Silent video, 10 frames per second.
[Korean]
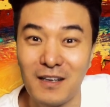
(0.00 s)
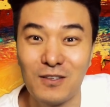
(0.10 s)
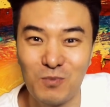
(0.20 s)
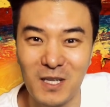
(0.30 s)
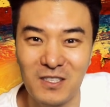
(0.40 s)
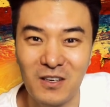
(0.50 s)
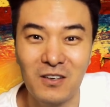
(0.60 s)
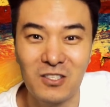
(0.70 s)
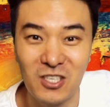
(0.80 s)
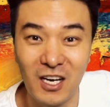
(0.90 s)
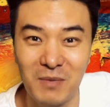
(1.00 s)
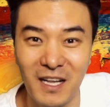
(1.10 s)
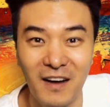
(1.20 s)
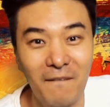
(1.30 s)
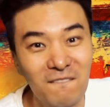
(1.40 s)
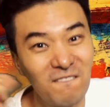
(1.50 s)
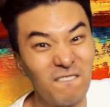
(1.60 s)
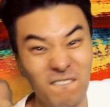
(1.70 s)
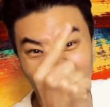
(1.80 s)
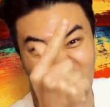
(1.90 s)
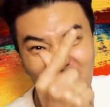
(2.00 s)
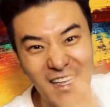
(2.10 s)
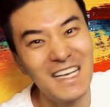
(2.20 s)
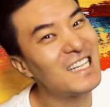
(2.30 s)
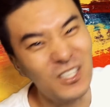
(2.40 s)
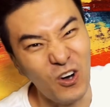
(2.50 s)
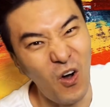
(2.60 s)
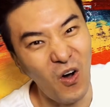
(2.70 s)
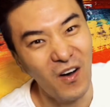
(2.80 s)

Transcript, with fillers: 준비됐어요? 시작합니다. 인트라